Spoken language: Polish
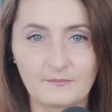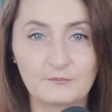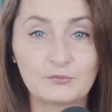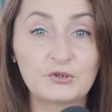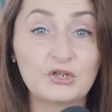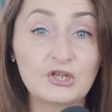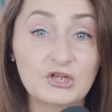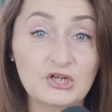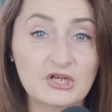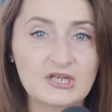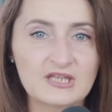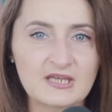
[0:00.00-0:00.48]

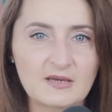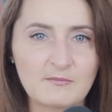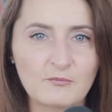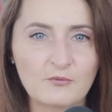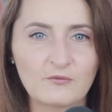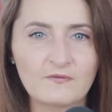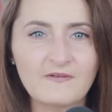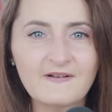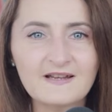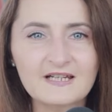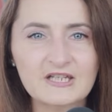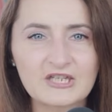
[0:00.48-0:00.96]
Przyjrzyj się
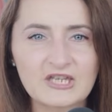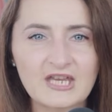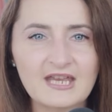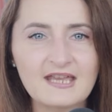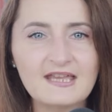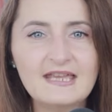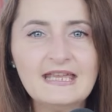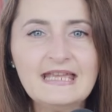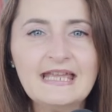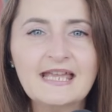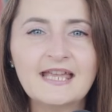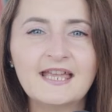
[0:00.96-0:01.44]
im
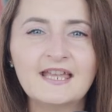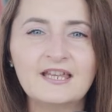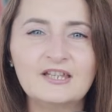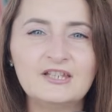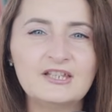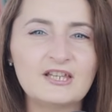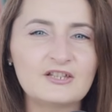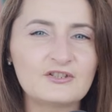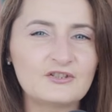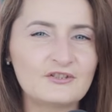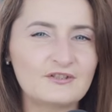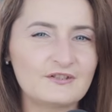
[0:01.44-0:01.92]
uważnie,
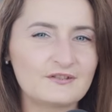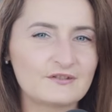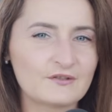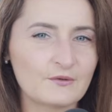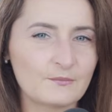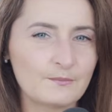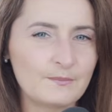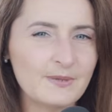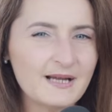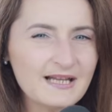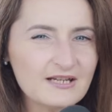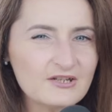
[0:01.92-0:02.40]
jeśli
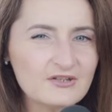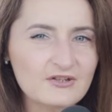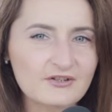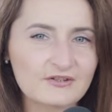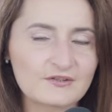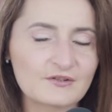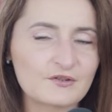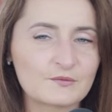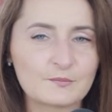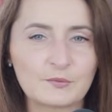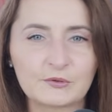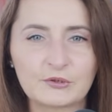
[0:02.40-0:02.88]

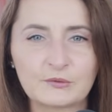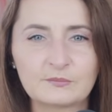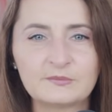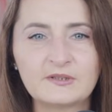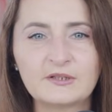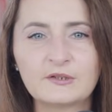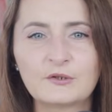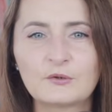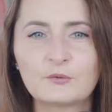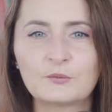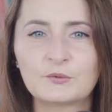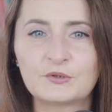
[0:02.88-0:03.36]
zobaczysz coś
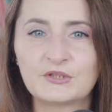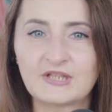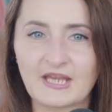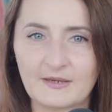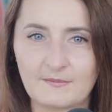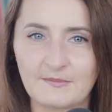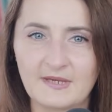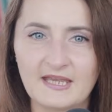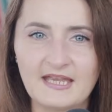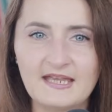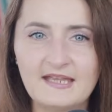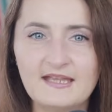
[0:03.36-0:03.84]
podobnego u
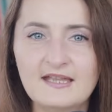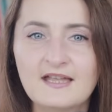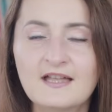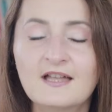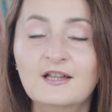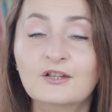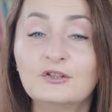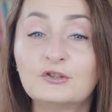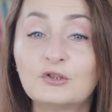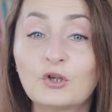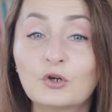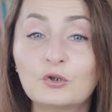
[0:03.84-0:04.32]
siebie,
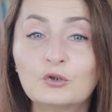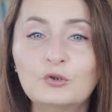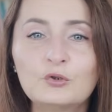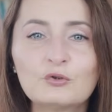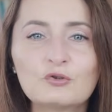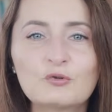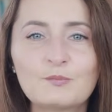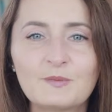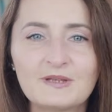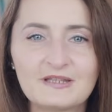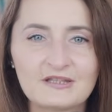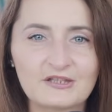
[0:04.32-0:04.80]
to
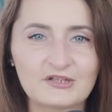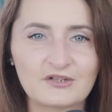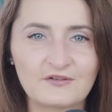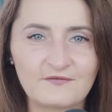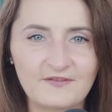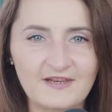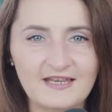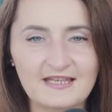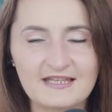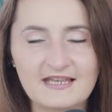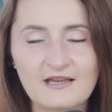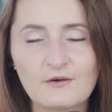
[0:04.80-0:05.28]
już
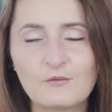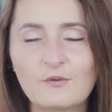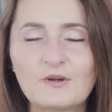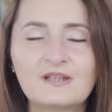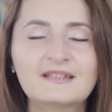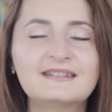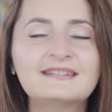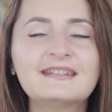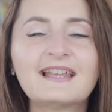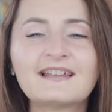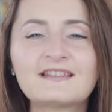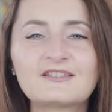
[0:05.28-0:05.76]
będziesz wiedział,
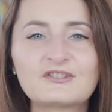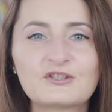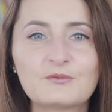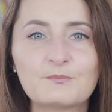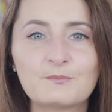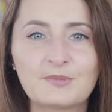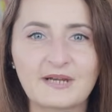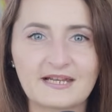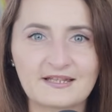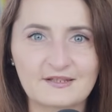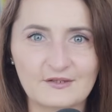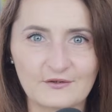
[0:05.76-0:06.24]
nad
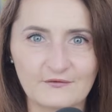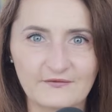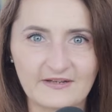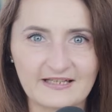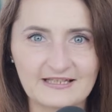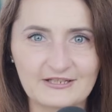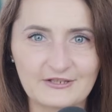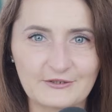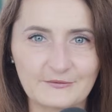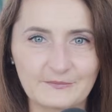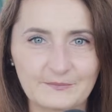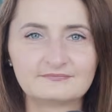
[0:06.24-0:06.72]
czym
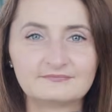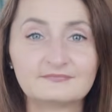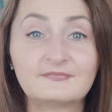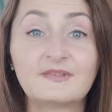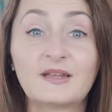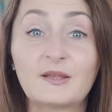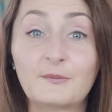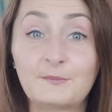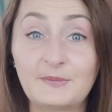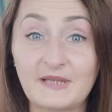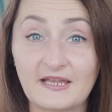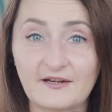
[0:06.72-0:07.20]
pracować.
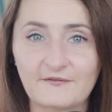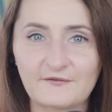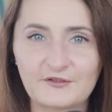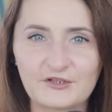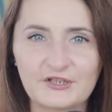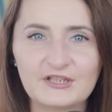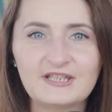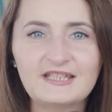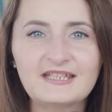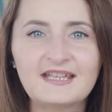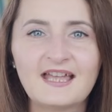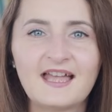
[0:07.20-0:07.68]

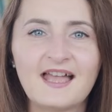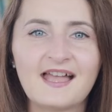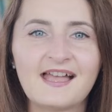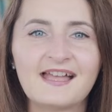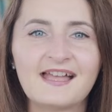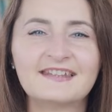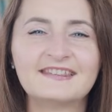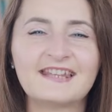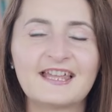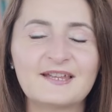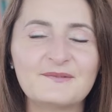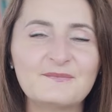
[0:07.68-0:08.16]
Pierwszy
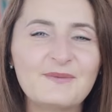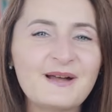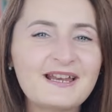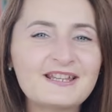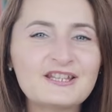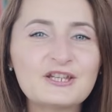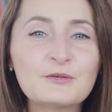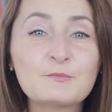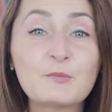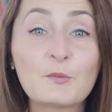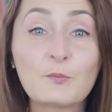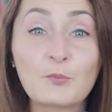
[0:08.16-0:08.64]

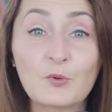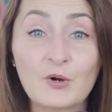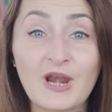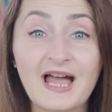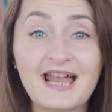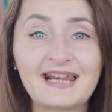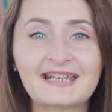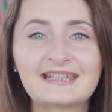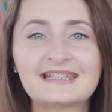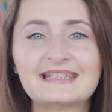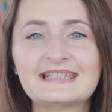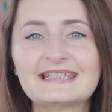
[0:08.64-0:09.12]
Najbardziej
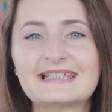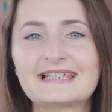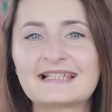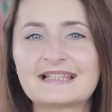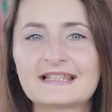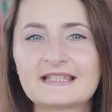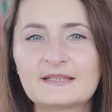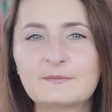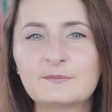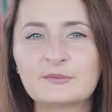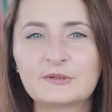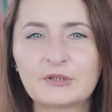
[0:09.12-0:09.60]
popularny
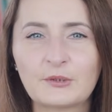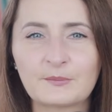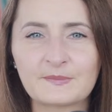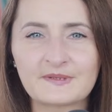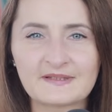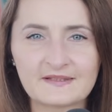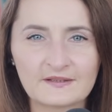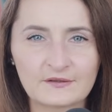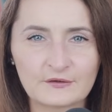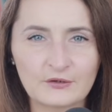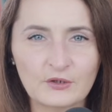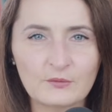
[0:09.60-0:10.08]

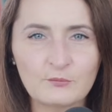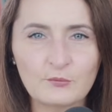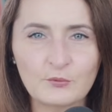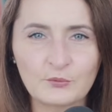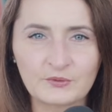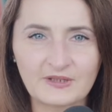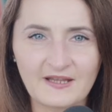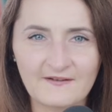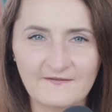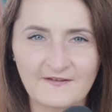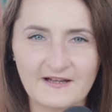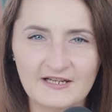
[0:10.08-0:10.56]
symptom syndromu
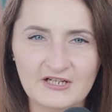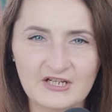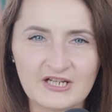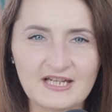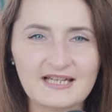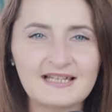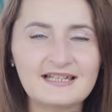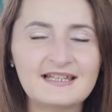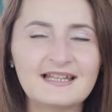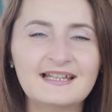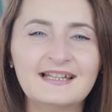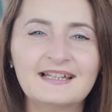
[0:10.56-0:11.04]

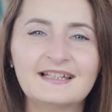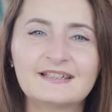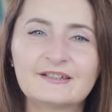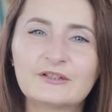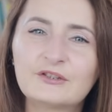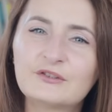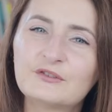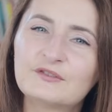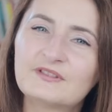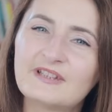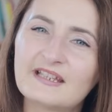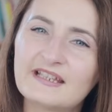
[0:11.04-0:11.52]
udawacza
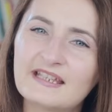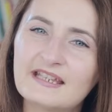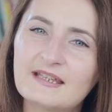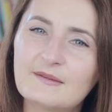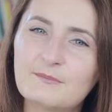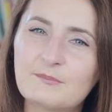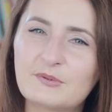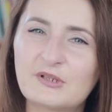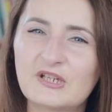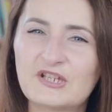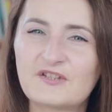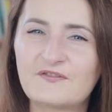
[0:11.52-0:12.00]
to
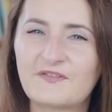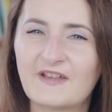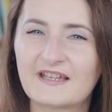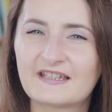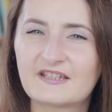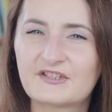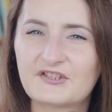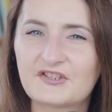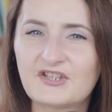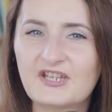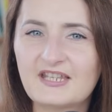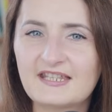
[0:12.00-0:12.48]
takie
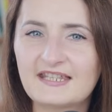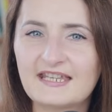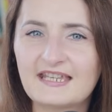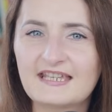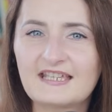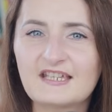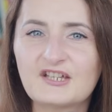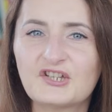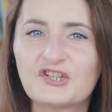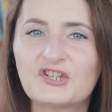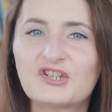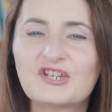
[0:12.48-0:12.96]

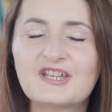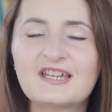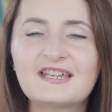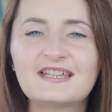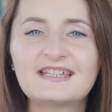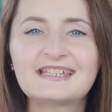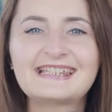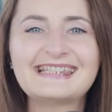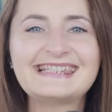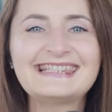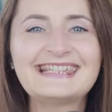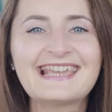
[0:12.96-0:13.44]
przeświadczenie, że
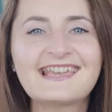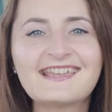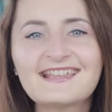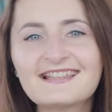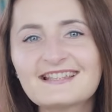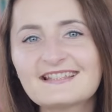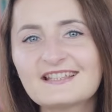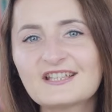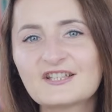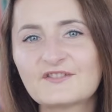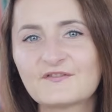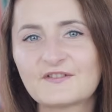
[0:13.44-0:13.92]
nie
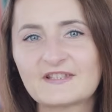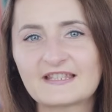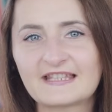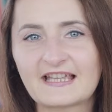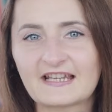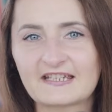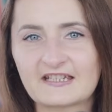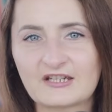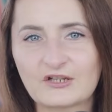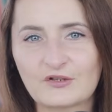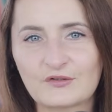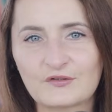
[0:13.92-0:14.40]
jesteś
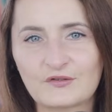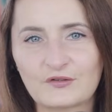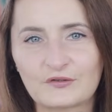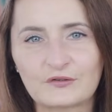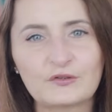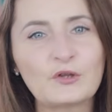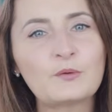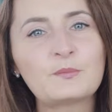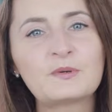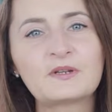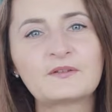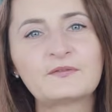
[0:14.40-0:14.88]
wystarczająco
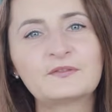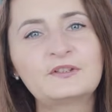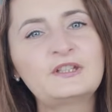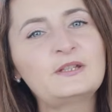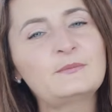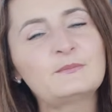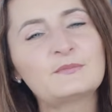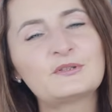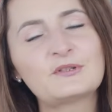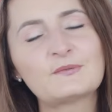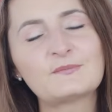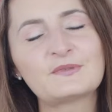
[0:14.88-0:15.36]
dobry w
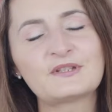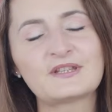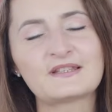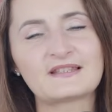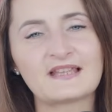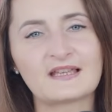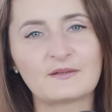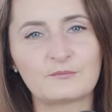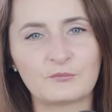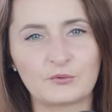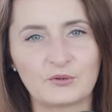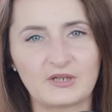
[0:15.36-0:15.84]
tym, czym się
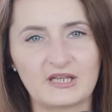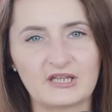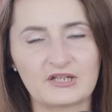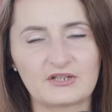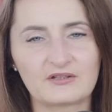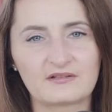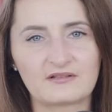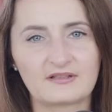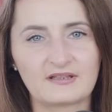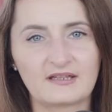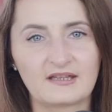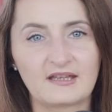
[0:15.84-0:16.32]

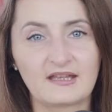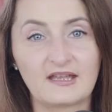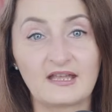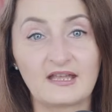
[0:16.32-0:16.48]
zajmujesz.